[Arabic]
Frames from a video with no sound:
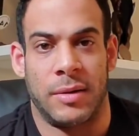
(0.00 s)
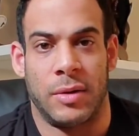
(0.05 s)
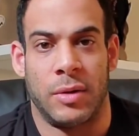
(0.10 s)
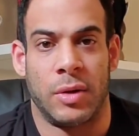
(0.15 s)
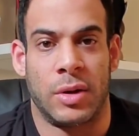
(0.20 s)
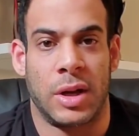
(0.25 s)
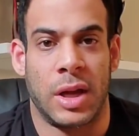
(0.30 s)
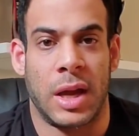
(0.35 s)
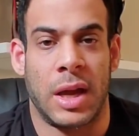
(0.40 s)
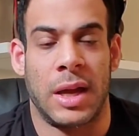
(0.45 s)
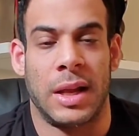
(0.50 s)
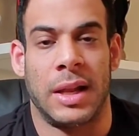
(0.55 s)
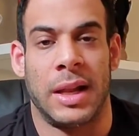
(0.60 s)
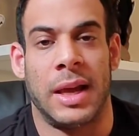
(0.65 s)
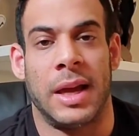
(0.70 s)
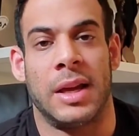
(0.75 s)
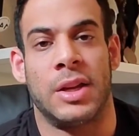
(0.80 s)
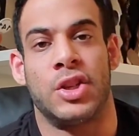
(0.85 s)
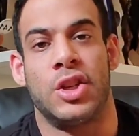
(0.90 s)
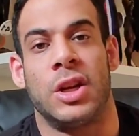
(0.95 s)
اوكي
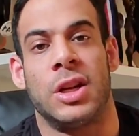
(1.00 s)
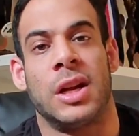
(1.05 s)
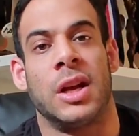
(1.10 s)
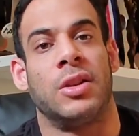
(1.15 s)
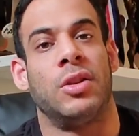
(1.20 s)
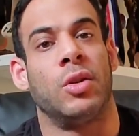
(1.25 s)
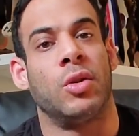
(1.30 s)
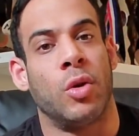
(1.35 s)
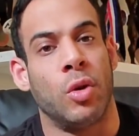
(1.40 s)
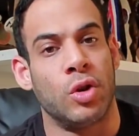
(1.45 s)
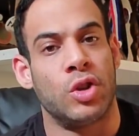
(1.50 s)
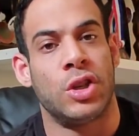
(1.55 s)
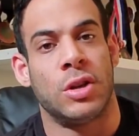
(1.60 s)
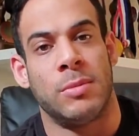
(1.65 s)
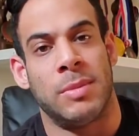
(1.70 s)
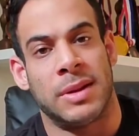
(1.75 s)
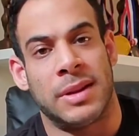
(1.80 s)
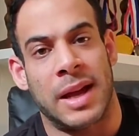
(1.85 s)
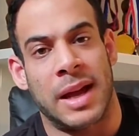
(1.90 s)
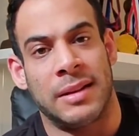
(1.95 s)
اللي هي شركه
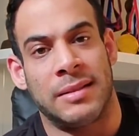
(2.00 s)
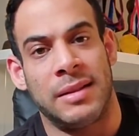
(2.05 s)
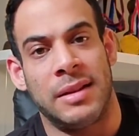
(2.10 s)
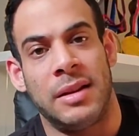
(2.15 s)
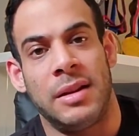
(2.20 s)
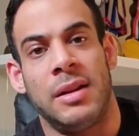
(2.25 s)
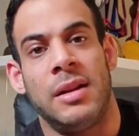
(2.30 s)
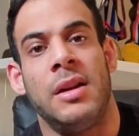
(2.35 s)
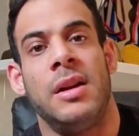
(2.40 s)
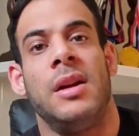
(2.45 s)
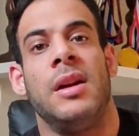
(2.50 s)
الكوتشنج بتاعتي